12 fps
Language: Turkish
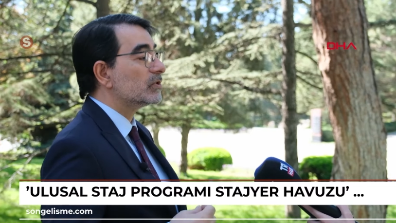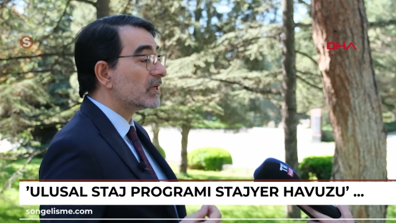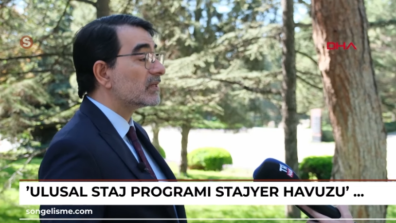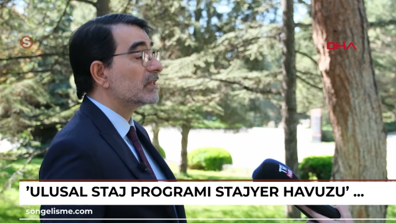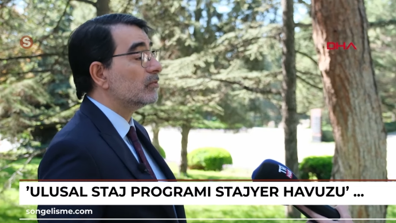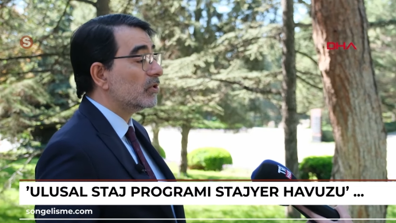
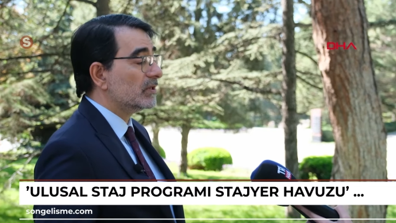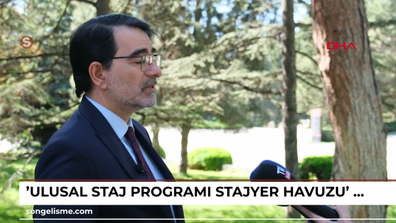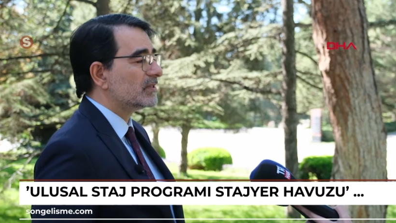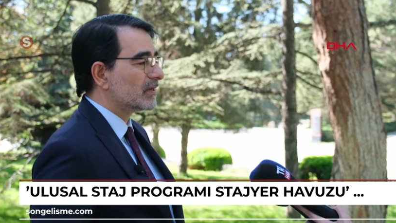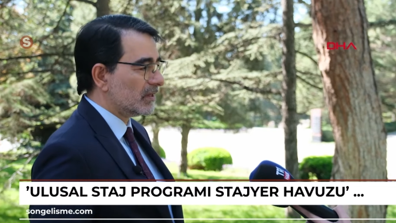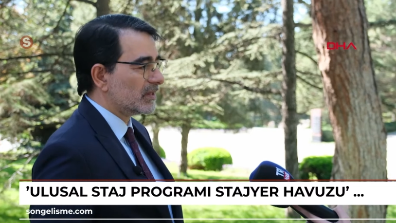özellikle
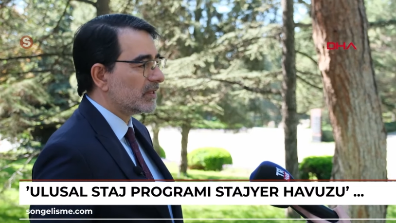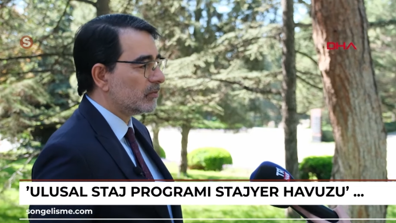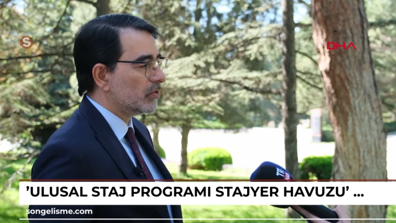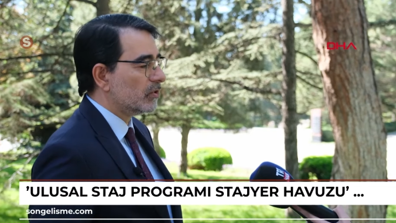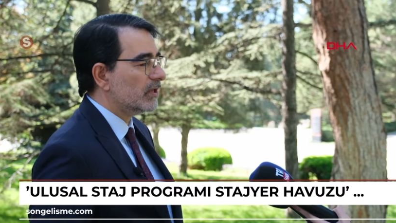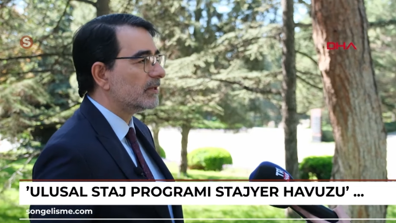mühendislik
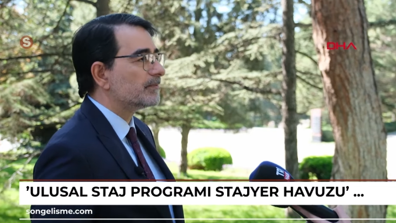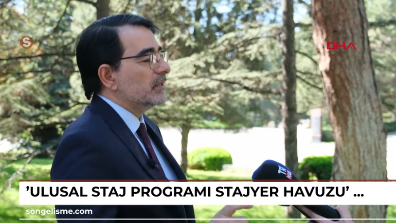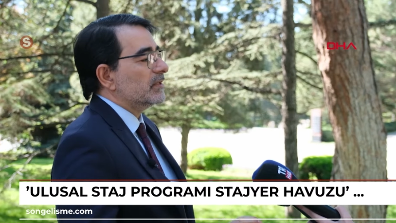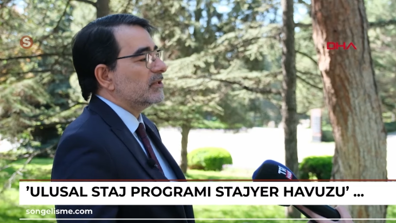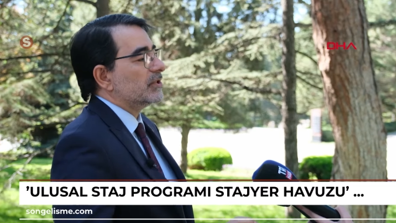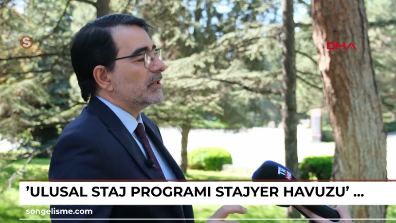alanında böyle.
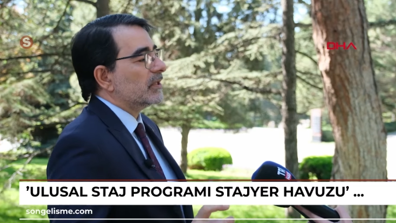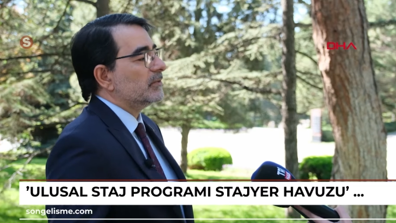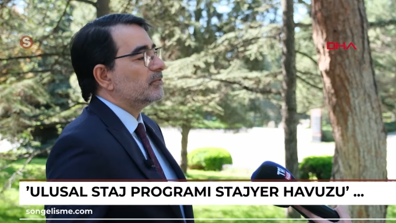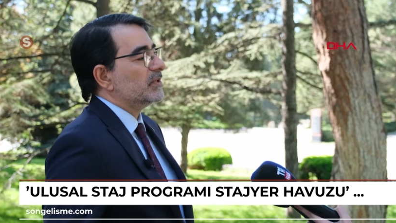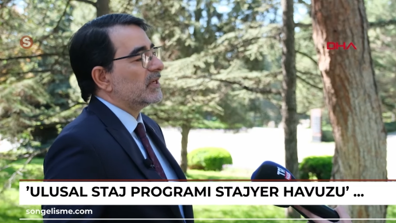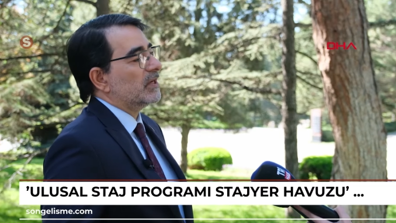Bir kişiyi
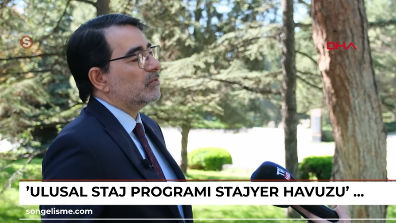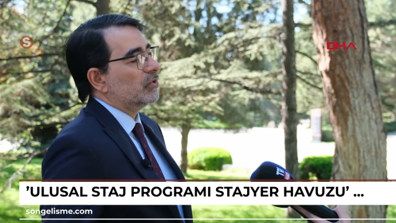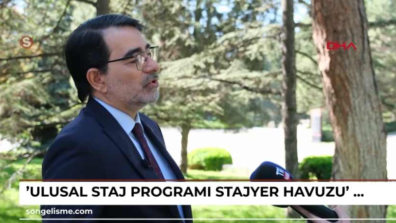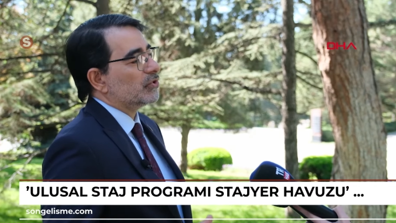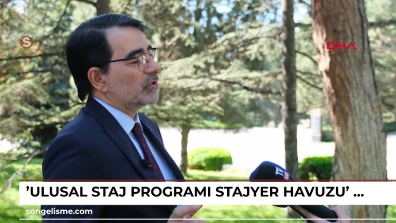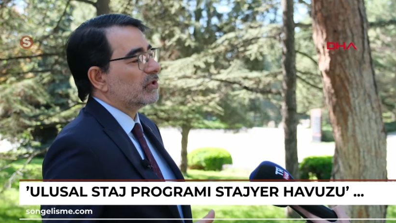alıp bir ay
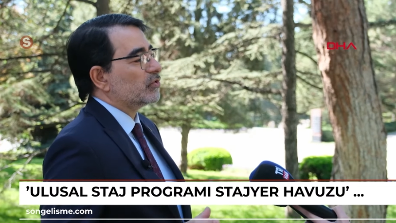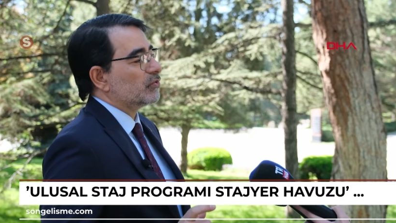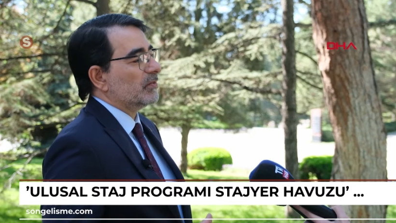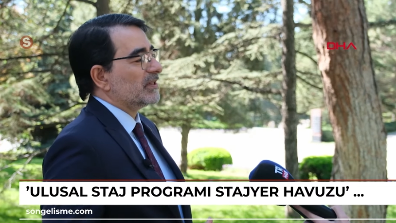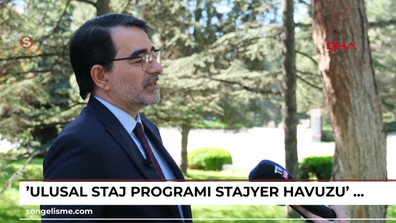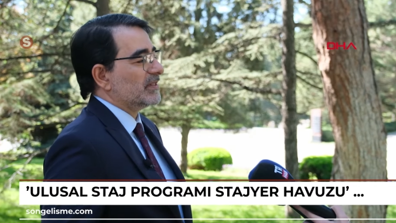boyunca orada
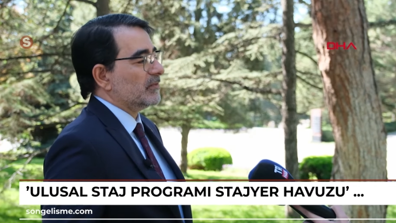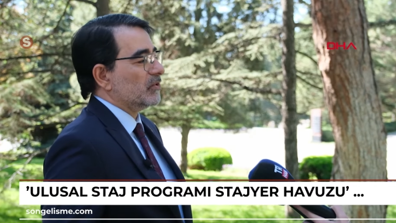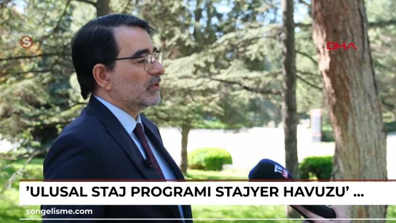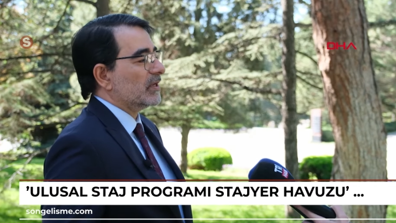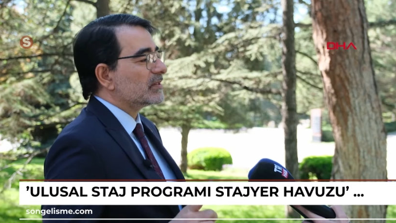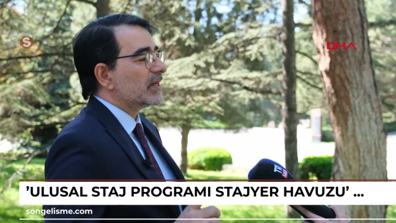tutmak istemiyorlar.